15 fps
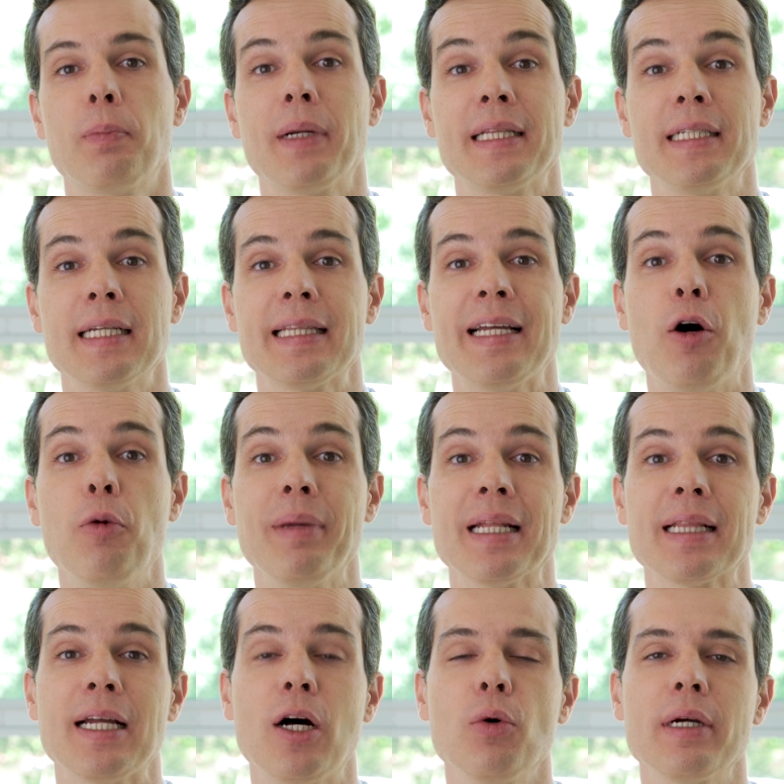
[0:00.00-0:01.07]
para tentar
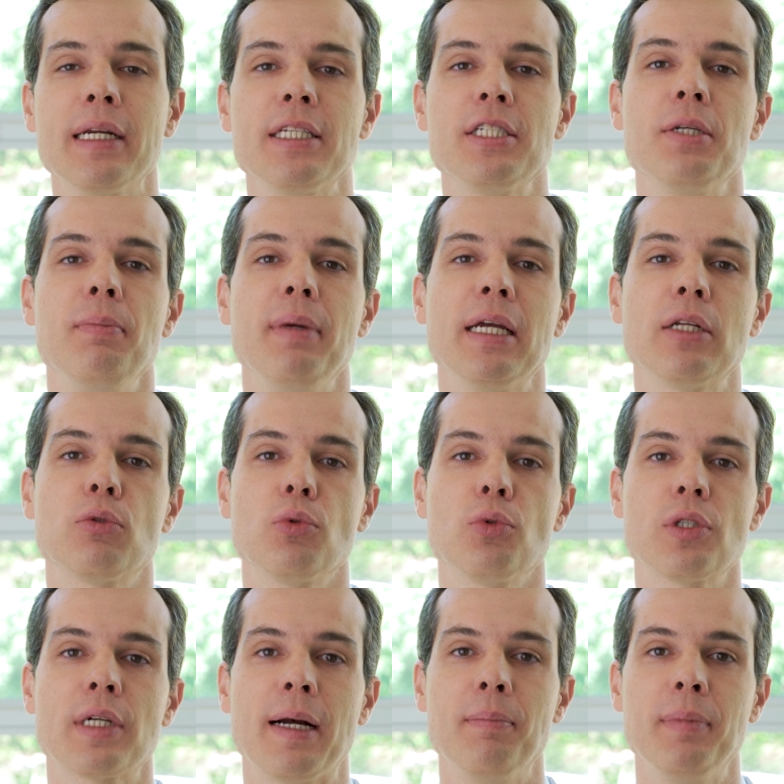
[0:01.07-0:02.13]
aumentar o crescimento
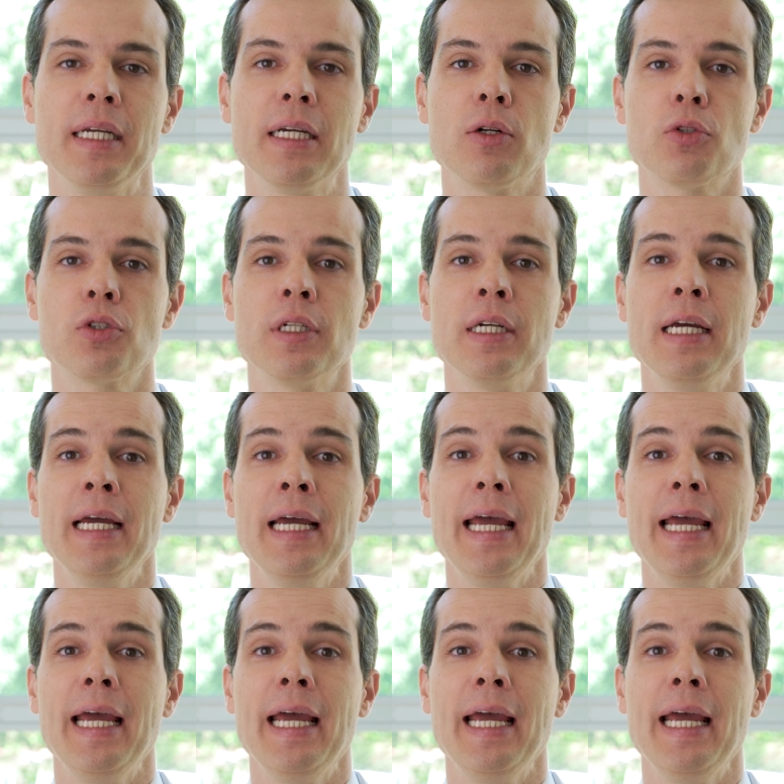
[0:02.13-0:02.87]
dos cabelos,